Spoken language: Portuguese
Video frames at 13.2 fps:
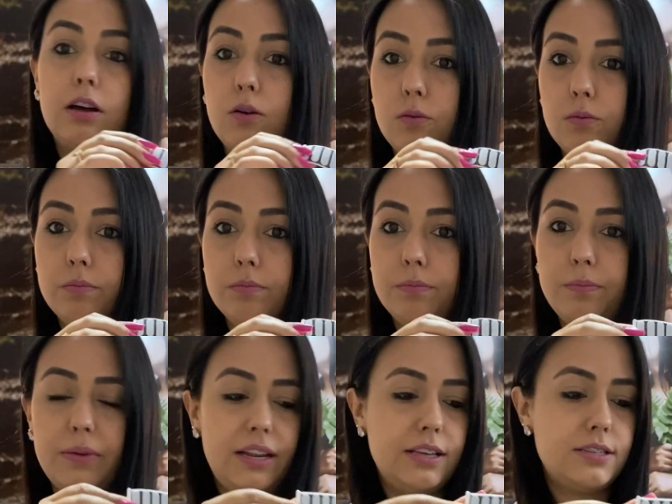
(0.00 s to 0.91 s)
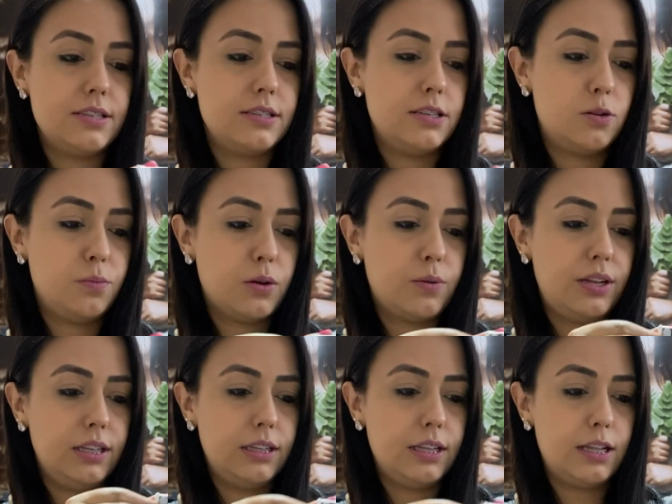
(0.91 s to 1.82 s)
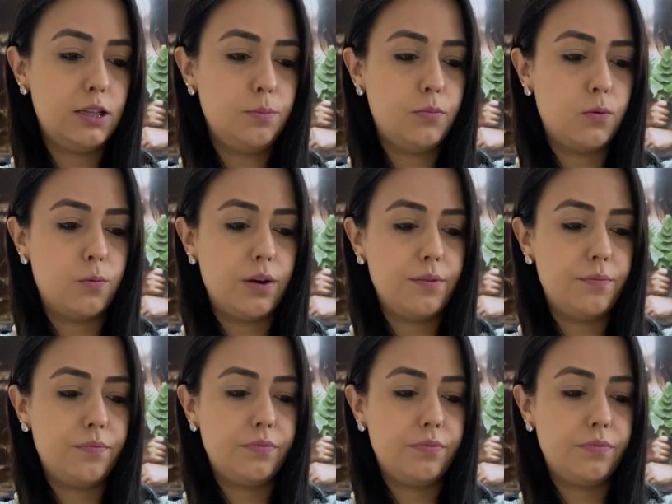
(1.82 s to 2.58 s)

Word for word: Então, parece ser uma qualidade boa.